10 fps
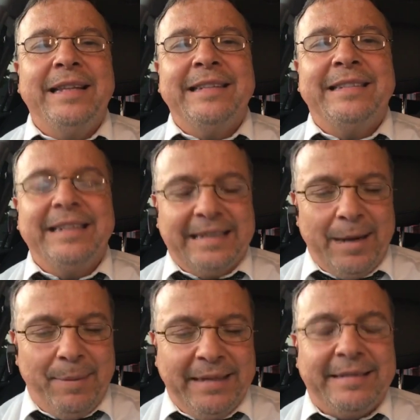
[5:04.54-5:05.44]
decir, tal
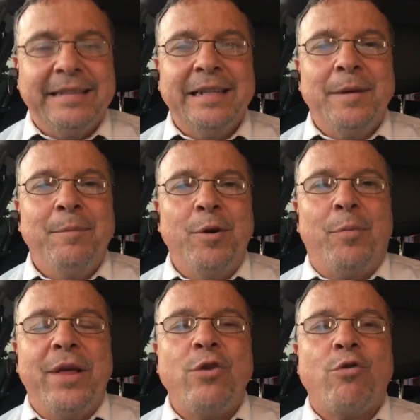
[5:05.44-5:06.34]
vez me lo
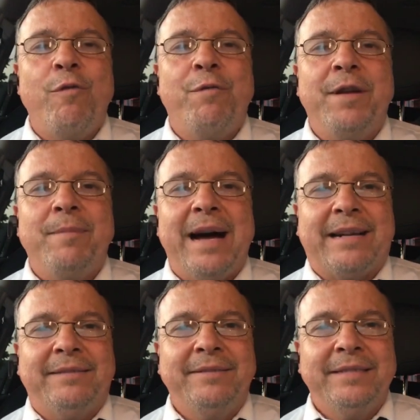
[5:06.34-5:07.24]
pueden
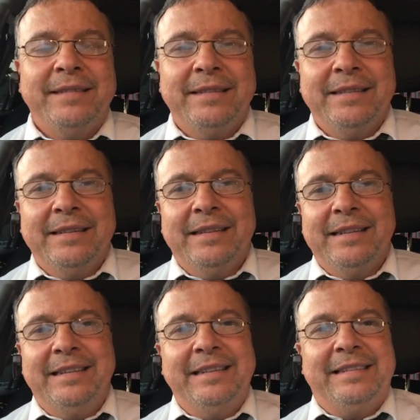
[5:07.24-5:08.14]
confirmar.
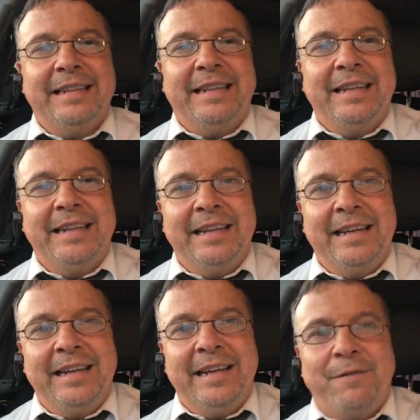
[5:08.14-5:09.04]
Dice,
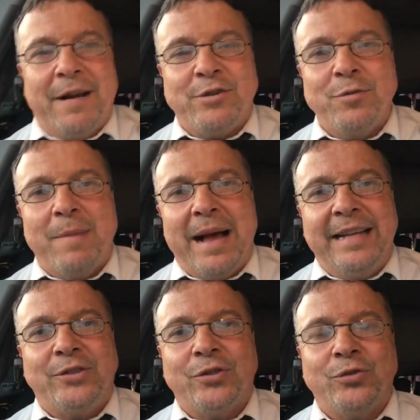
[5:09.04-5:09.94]
eh, falsos
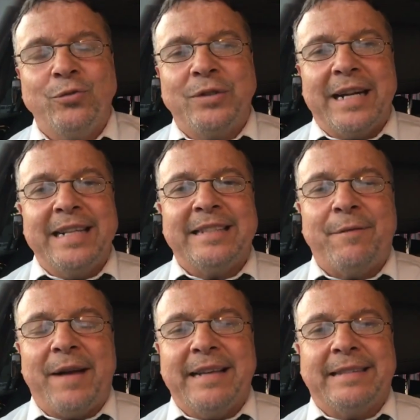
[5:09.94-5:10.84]
maestros usan esta
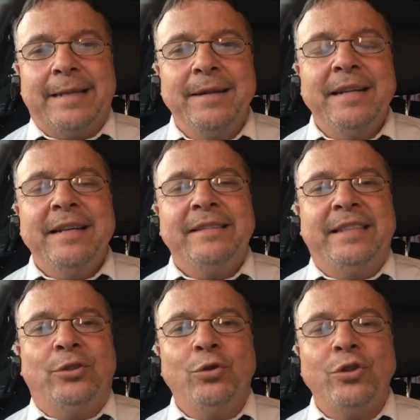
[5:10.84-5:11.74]
frase,
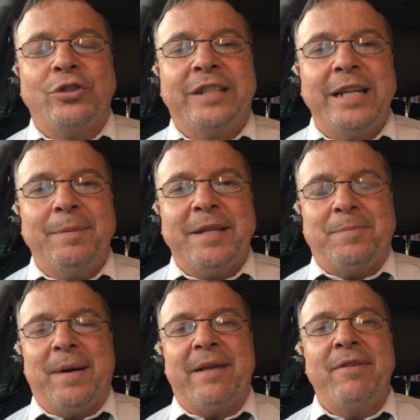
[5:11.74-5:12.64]
si tú no sirves
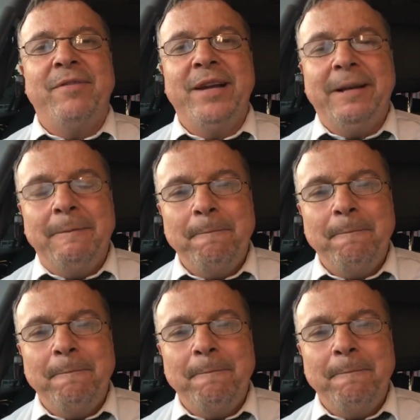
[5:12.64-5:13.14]
para vivir,